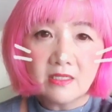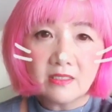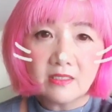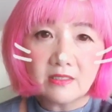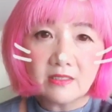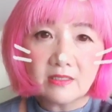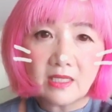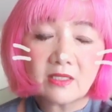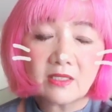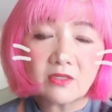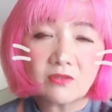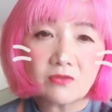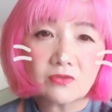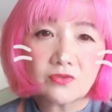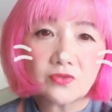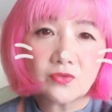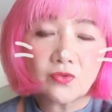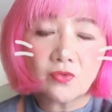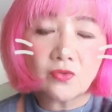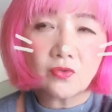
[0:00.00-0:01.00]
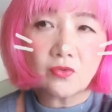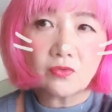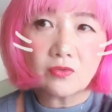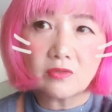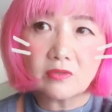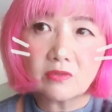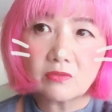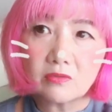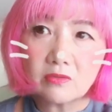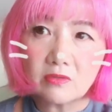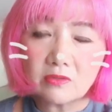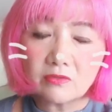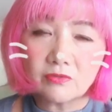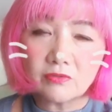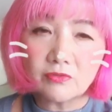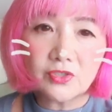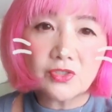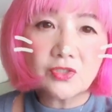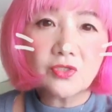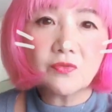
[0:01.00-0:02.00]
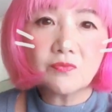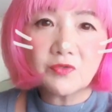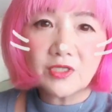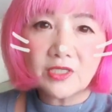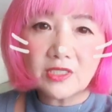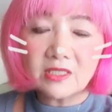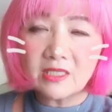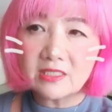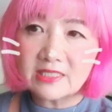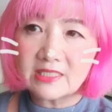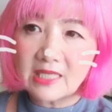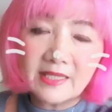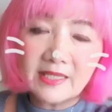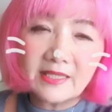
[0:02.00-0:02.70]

だけどその後ろ向きに去っ